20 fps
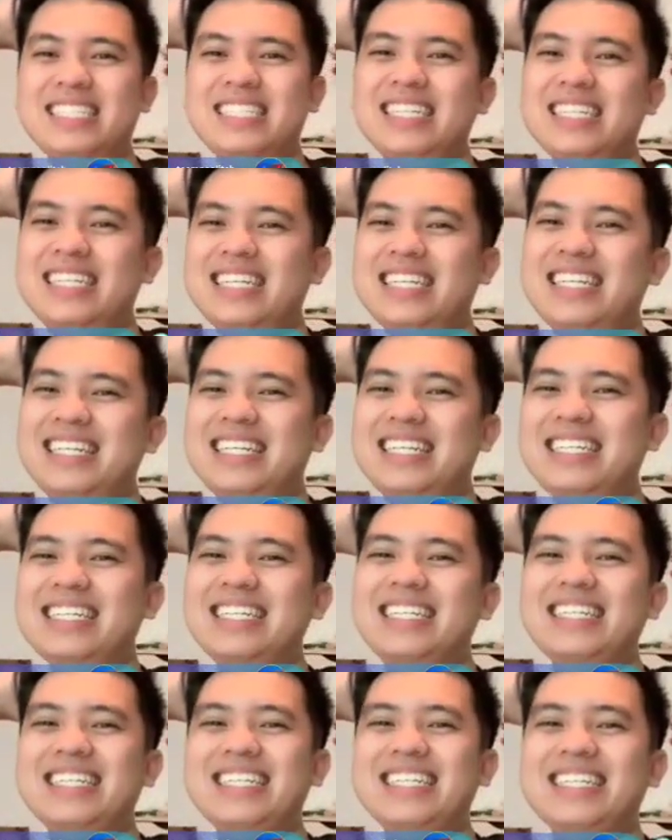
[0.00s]
Ang
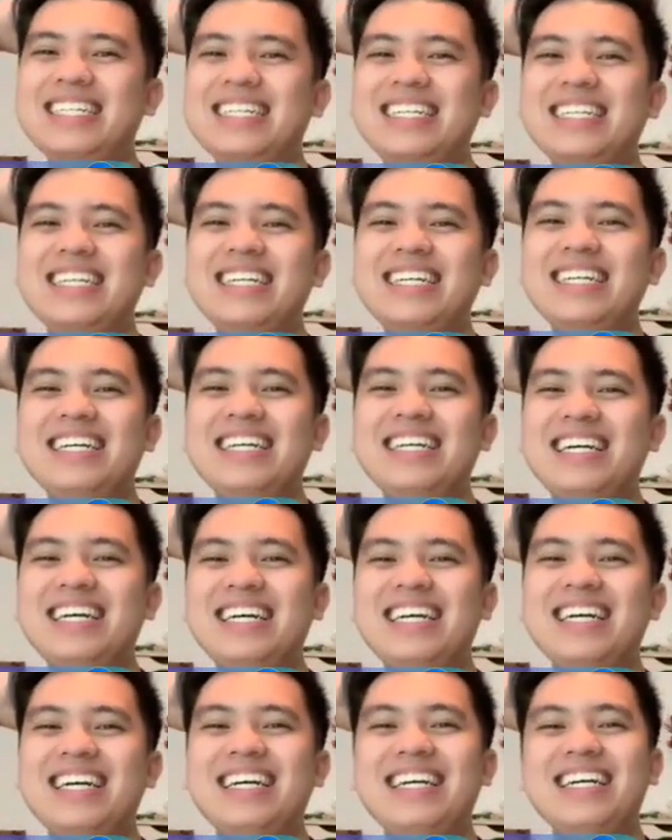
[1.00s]

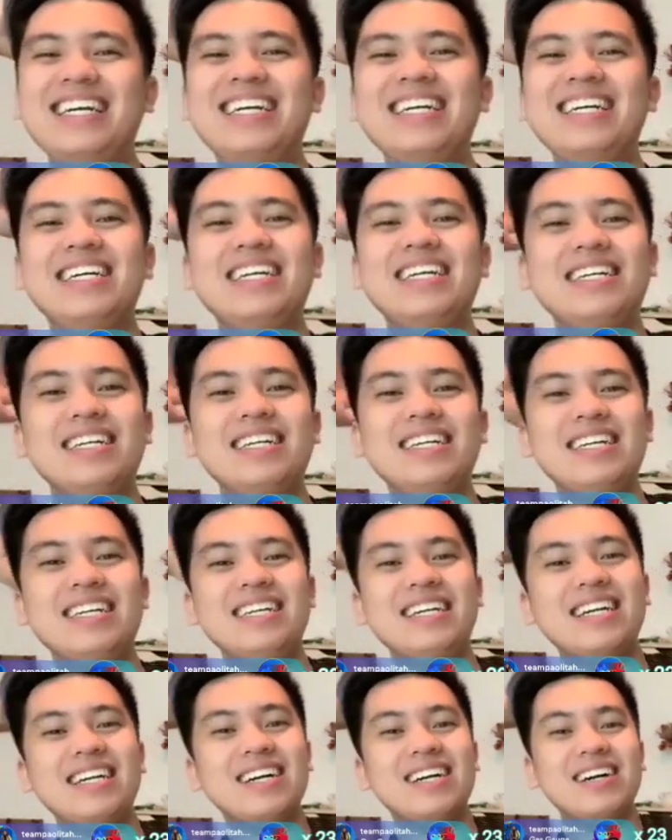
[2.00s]
hit.
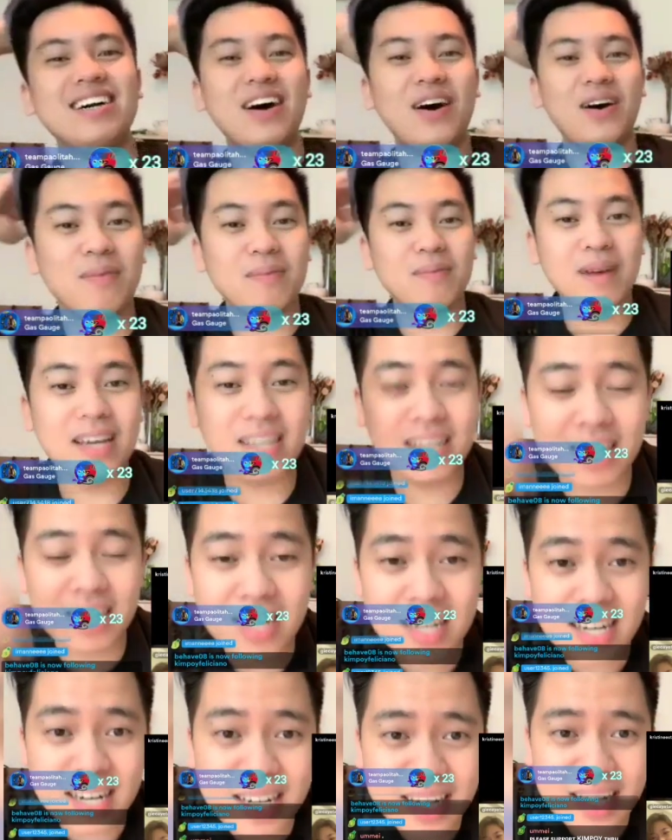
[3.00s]
Oh my gosh,